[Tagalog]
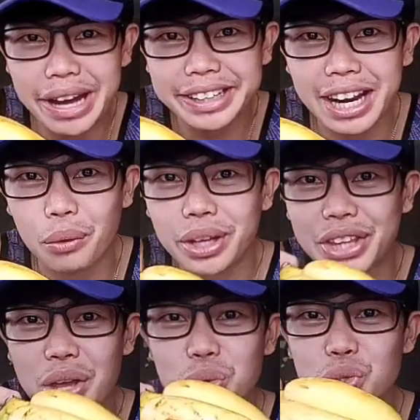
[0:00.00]
may
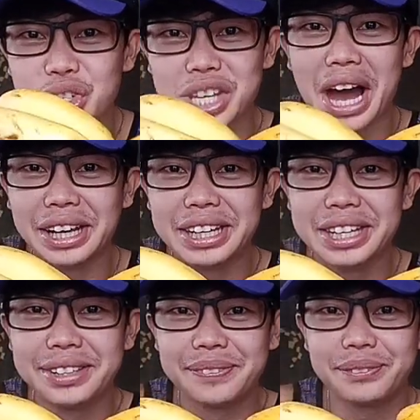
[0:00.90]
dalawa tayong
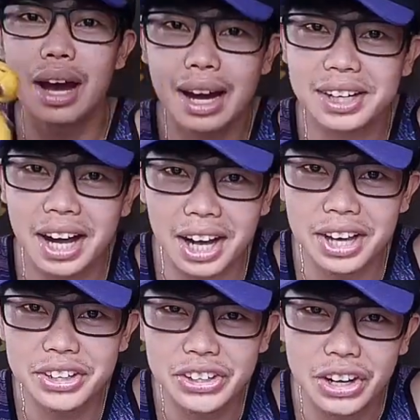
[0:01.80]
saging. Ang
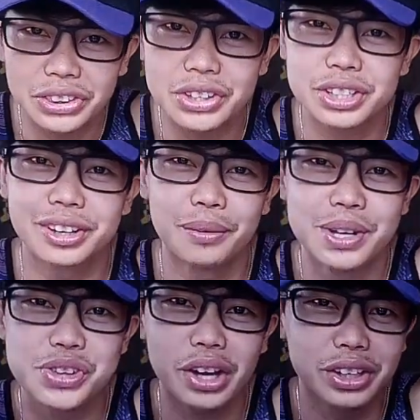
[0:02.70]
kakainin natin sa
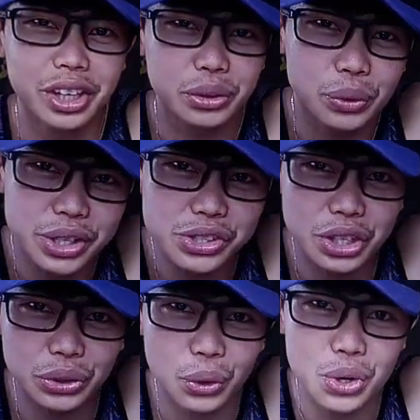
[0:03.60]
dalawang saging nito
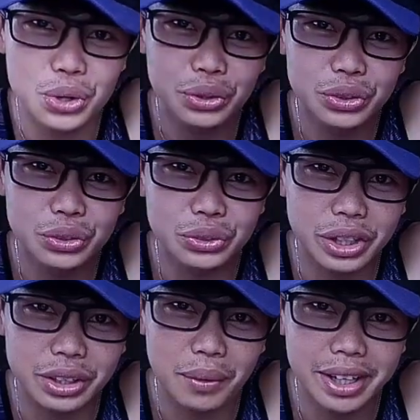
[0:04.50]
is ito, yung
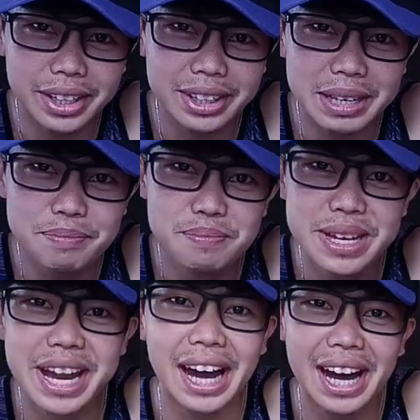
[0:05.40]
tatawagin natin
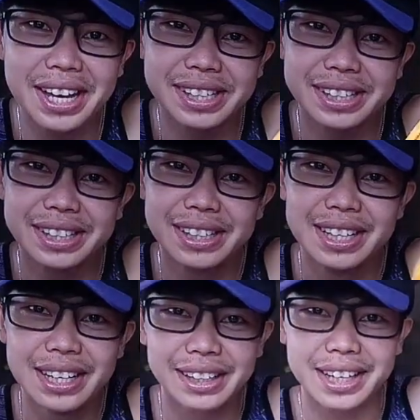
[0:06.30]
binangay.
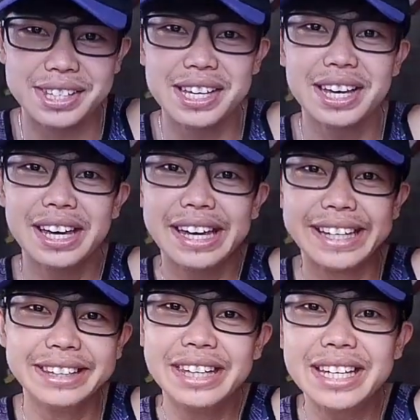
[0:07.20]
Kasi
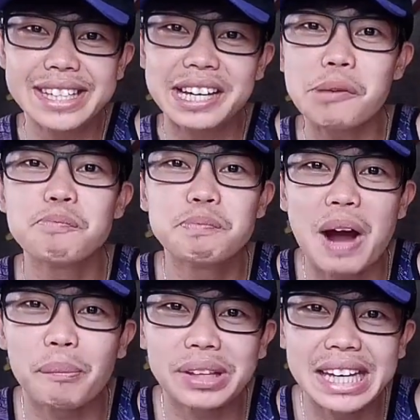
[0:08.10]
hindi siya
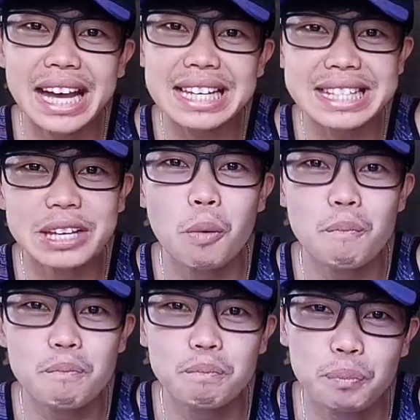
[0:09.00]
nagpapatigas na
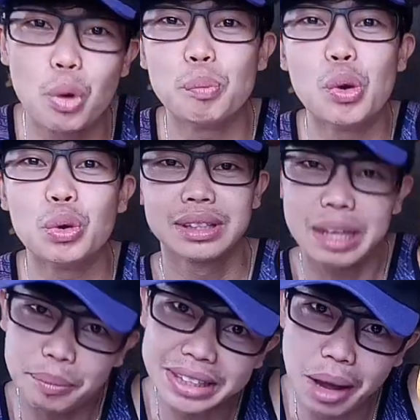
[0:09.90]
yung pupo,
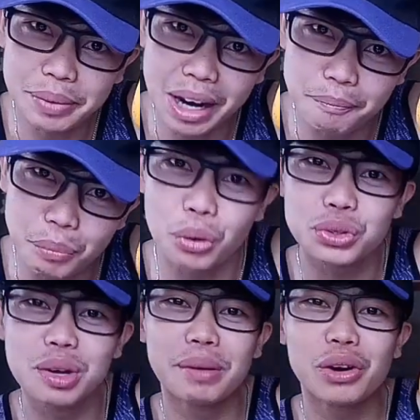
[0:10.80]
tabi-tabi lang
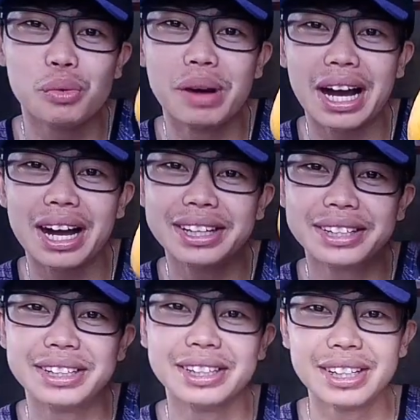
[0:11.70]
po sa mga kumakain.